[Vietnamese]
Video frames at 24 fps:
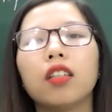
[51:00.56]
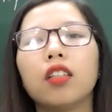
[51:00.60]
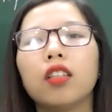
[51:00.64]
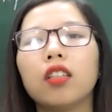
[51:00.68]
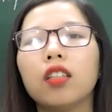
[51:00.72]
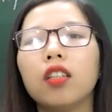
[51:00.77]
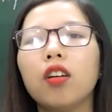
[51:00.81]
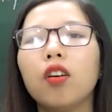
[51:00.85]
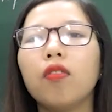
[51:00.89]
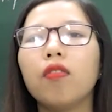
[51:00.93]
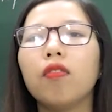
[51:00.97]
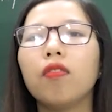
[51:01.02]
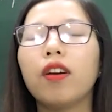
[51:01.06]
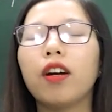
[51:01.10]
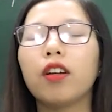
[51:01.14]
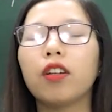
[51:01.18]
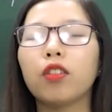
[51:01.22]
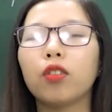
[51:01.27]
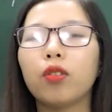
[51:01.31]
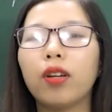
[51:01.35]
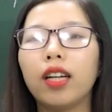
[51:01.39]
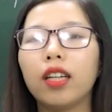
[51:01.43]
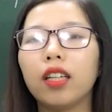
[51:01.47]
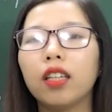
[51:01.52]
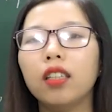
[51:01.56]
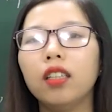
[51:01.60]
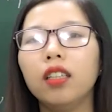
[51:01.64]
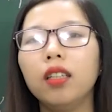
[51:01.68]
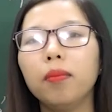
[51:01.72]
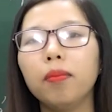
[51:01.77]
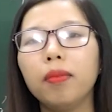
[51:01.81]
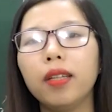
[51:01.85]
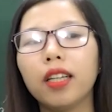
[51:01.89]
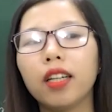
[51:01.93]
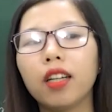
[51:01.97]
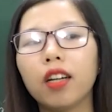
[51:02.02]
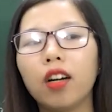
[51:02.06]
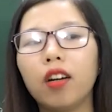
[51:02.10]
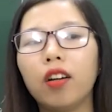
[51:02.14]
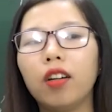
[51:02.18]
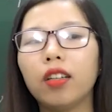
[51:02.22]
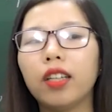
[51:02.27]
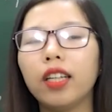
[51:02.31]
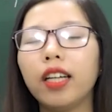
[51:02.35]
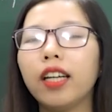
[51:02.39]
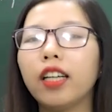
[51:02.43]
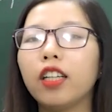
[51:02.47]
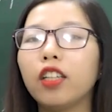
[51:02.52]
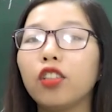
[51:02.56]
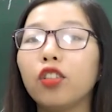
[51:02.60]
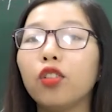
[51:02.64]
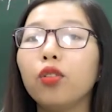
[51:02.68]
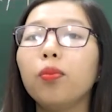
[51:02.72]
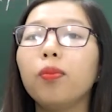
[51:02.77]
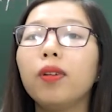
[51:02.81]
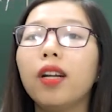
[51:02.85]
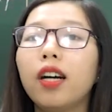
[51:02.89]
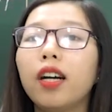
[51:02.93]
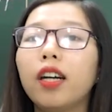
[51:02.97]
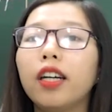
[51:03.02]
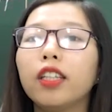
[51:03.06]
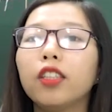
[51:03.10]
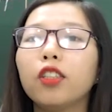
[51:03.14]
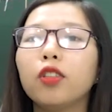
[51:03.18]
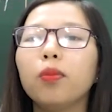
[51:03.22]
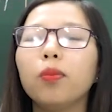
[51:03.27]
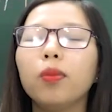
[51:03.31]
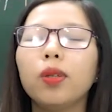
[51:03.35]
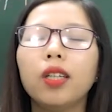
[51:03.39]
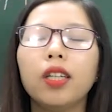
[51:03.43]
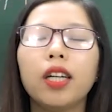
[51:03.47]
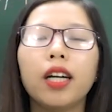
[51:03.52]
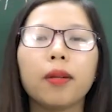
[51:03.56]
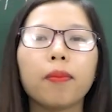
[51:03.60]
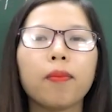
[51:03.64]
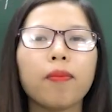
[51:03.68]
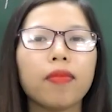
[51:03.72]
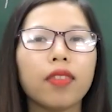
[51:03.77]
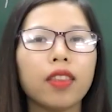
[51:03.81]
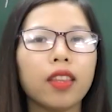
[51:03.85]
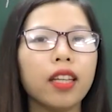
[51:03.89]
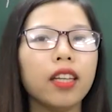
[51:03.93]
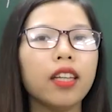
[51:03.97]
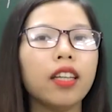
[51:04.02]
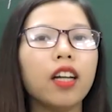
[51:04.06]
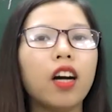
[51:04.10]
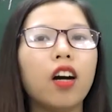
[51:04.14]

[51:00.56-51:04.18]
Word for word: xông vào toán cướp để có thể giúp đời, giúp người. Thì